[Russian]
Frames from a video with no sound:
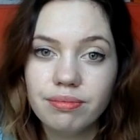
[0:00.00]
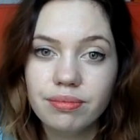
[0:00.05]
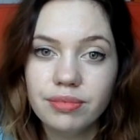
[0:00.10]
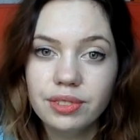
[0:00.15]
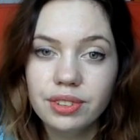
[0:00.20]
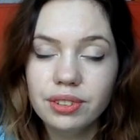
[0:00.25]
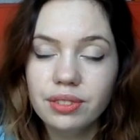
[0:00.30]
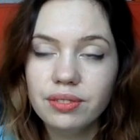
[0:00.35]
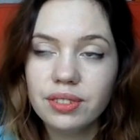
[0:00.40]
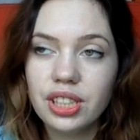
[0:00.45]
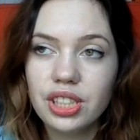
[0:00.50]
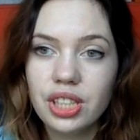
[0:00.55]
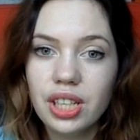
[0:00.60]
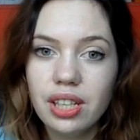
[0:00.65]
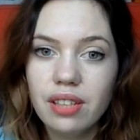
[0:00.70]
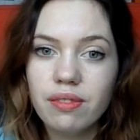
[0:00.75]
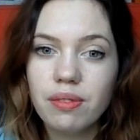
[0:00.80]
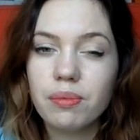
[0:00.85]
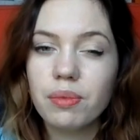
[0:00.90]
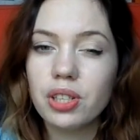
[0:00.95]
Ну,
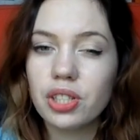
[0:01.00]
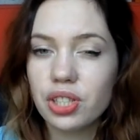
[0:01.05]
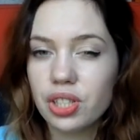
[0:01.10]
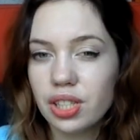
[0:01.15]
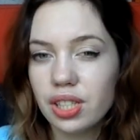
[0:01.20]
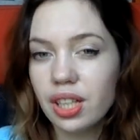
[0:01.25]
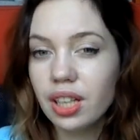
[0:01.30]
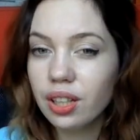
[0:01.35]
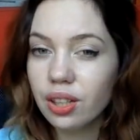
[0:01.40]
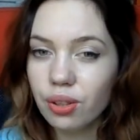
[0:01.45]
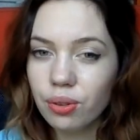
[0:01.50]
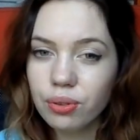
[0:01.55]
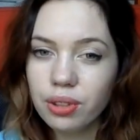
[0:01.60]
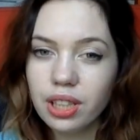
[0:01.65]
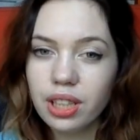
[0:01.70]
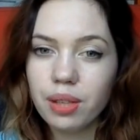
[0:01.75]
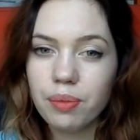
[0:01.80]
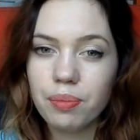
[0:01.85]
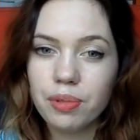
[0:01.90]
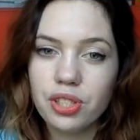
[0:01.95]
вначале вам кажется, да,
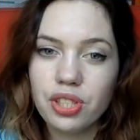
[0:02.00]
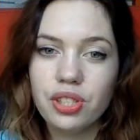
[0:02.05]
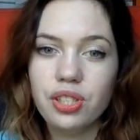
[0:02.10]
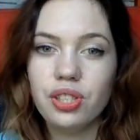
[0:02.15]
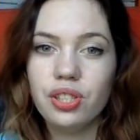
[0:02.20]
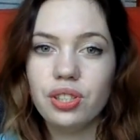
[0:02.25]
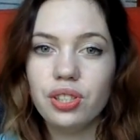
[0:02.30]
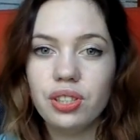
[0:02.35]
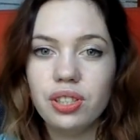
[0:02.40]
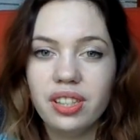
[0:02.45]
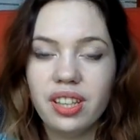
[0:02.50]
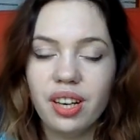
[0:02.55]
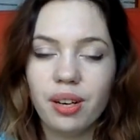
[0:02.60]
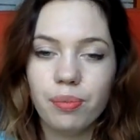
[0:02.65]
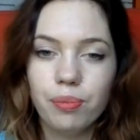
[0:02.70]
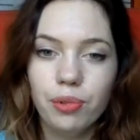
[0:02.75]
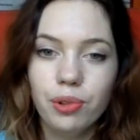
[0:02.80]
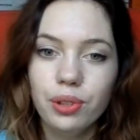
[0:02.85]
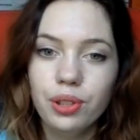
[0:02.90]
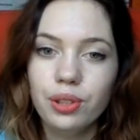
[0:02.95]
круто, я почти не
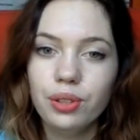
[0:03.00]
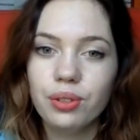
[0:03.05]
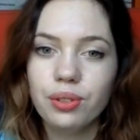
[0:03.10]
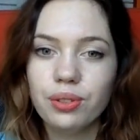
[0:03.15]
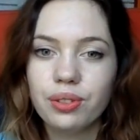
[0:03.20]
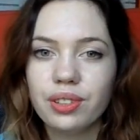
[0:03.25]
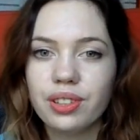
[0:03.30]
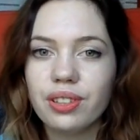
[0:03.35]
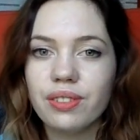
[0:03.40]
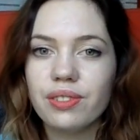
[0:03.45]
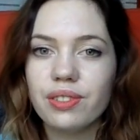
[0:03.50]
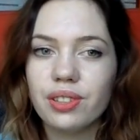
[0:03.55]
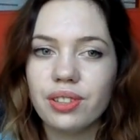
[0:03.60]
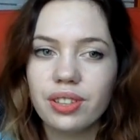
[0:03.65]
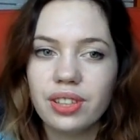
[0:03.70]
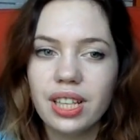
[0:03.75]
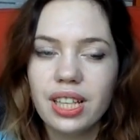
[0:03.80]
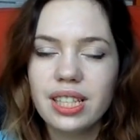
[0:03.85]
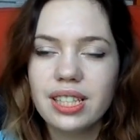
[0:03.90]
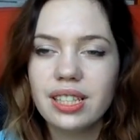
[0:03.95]
работаю, это все
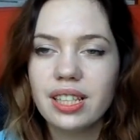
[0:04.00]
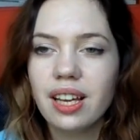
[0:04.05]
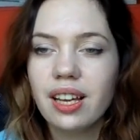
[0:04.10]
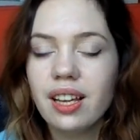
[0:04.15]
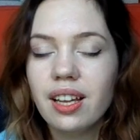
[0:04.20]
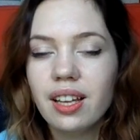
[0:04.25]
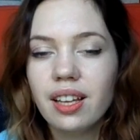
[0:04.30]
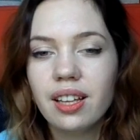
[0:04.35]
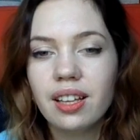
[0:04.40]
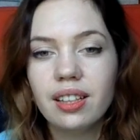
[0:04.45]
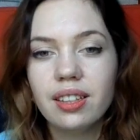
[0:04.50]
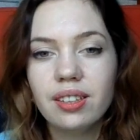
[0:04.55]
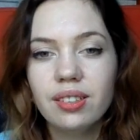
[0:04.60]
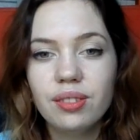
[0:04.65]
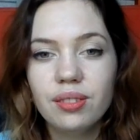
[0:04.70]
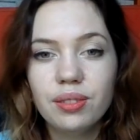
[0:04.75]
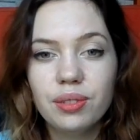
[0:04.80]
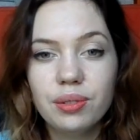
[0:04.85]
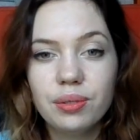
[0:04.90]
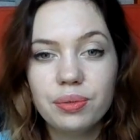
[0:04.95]
классно.
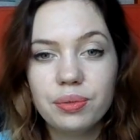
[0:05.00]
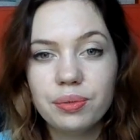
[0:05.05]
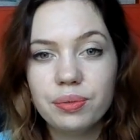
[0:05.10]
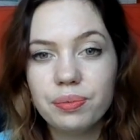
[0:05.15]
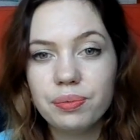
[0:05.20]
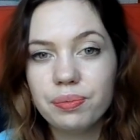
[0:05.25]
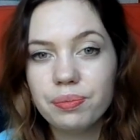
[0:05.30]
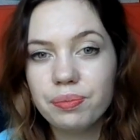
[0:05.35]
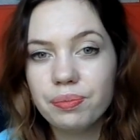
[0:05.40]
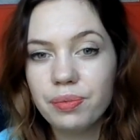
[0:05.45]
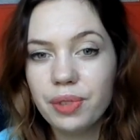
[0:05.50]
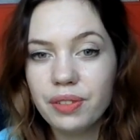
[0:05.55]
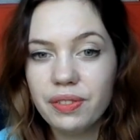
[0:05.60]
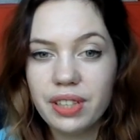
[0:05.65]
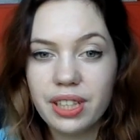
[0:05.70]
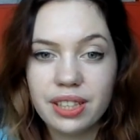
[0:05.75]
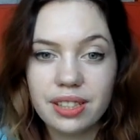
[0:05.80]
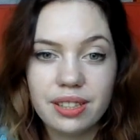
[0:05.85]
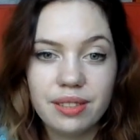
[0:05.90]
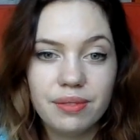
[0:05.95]
Но
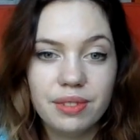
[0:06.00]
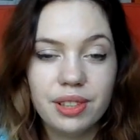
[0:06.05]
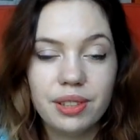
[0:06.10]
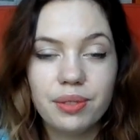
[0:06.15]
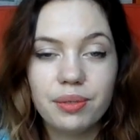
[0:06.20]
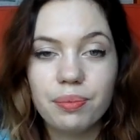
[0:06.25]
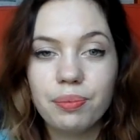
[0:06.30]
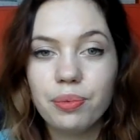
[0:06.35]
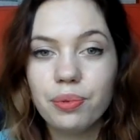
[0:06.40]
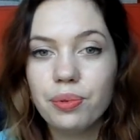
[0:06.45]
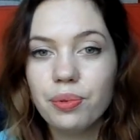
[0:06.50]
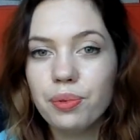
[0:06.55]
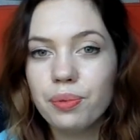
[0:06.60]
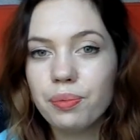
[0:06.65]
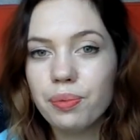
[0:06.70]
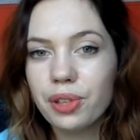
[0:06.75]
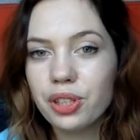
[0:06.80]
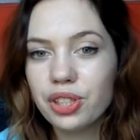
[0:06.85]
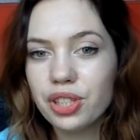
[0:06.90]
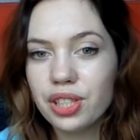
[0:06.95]
поверьте мне, по
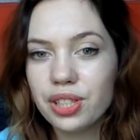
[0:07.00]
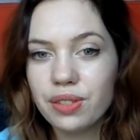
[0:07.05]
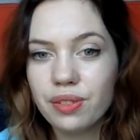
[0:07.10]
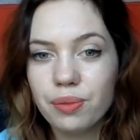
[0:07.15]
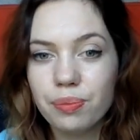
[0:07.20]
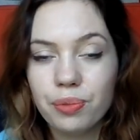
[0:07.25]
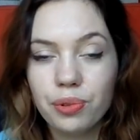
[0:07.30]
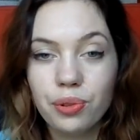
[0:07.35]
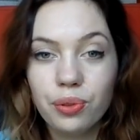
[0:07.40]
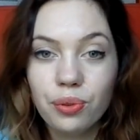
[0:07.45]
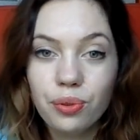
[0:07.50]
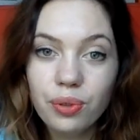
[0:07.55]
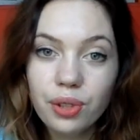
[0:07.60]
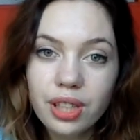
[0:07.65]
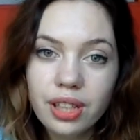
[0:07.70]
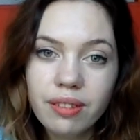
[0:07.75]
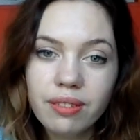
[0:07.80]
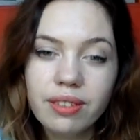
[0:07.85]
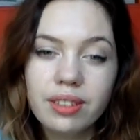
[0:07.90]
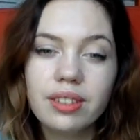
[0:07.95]
прошествии
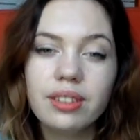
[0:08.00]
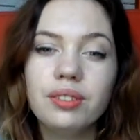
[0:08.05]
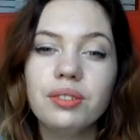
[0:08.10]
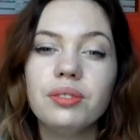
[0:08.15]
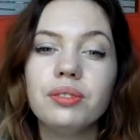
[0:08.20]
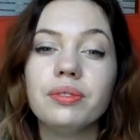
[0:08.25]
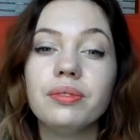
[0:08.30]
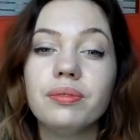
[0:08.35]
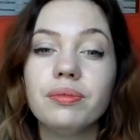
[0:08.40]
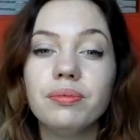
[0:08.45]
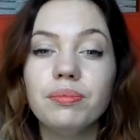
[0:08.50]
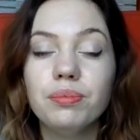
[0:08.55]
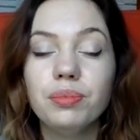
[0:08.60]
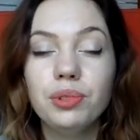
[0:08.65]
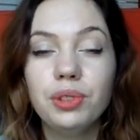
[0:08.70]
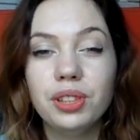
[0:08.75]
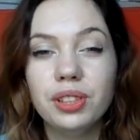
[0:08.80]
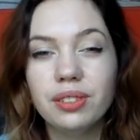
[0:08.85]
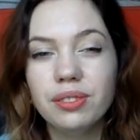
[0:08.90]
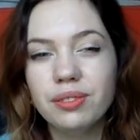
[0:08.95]
полугода вы
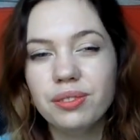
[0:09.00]
вы